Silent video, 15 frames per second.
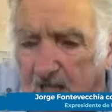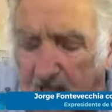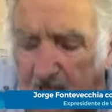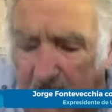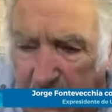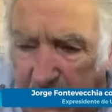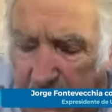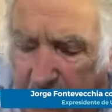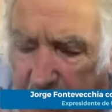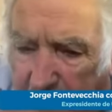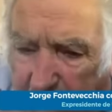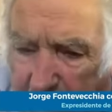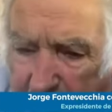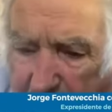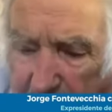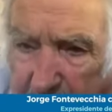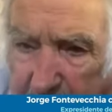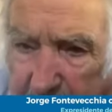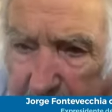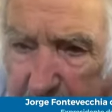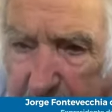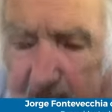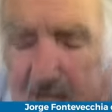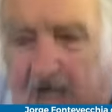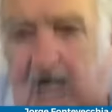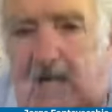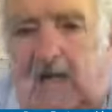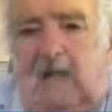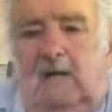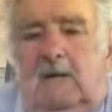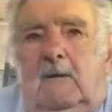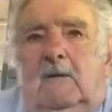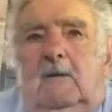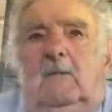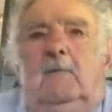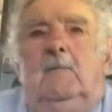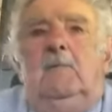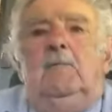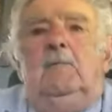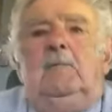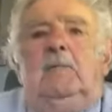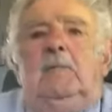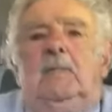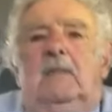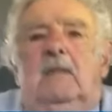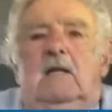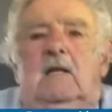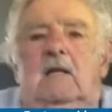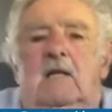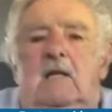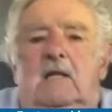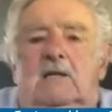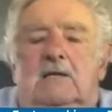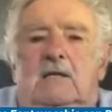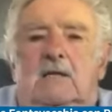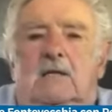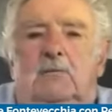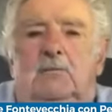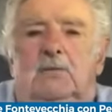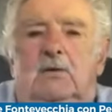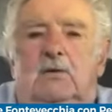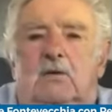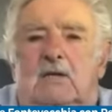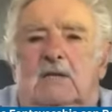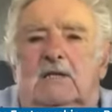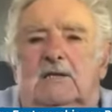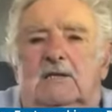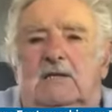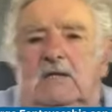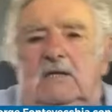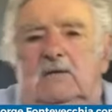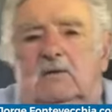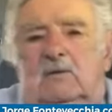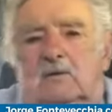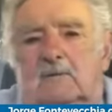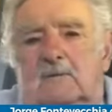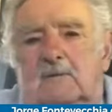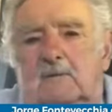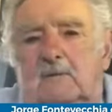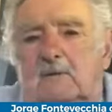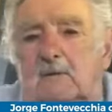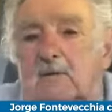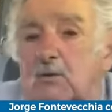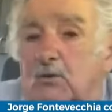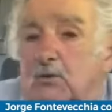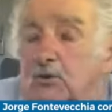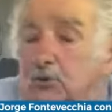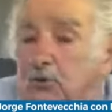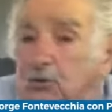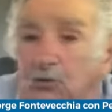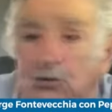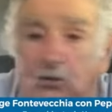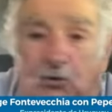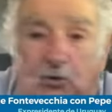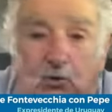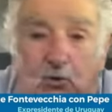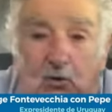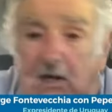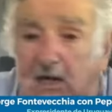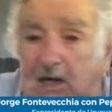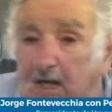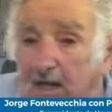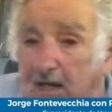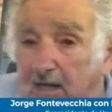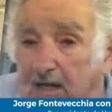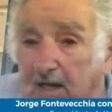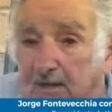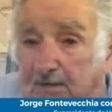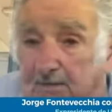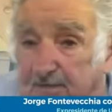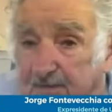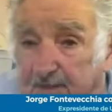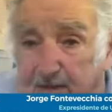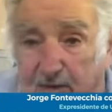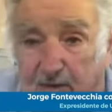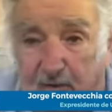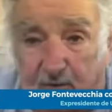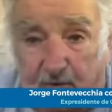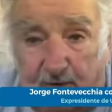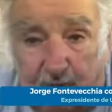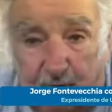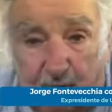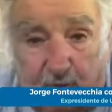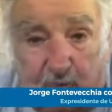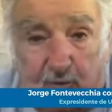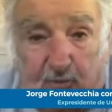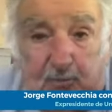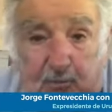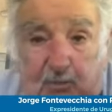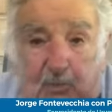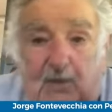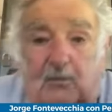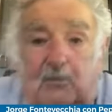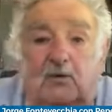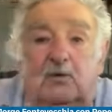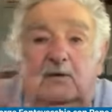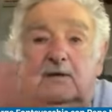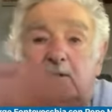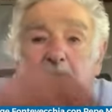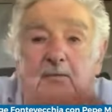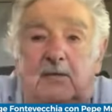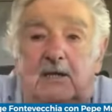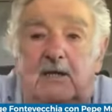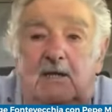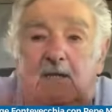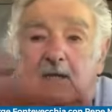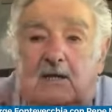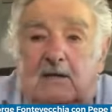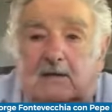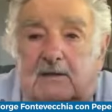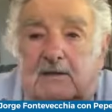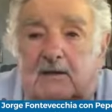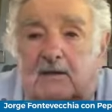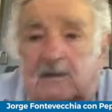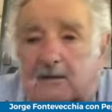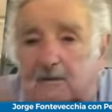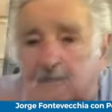Esa realidad la tiene el pueblo argentino. Yo no la he visto en otros pueblos en América Latina.